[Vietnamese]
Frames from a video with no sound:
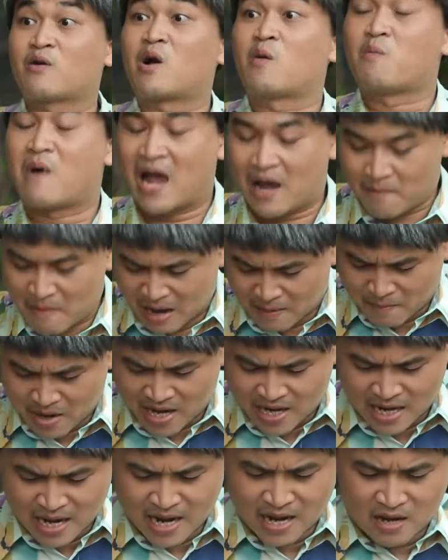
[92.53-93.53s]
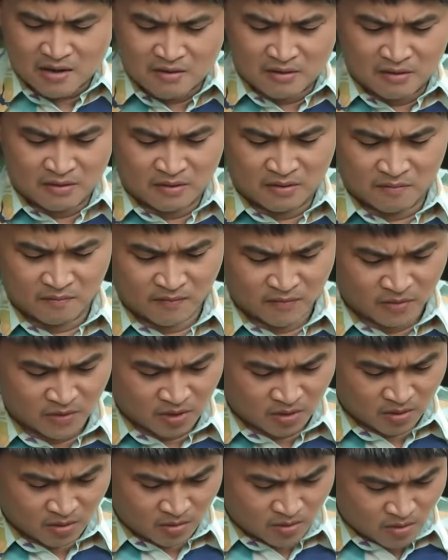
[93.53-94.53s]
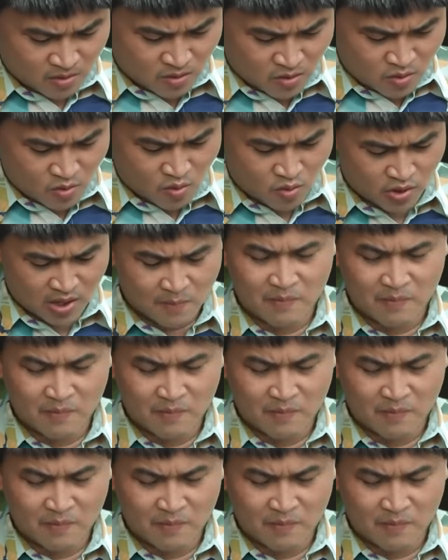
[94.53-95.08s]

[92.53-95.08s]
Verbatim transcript: không có bắt mày nghe ủa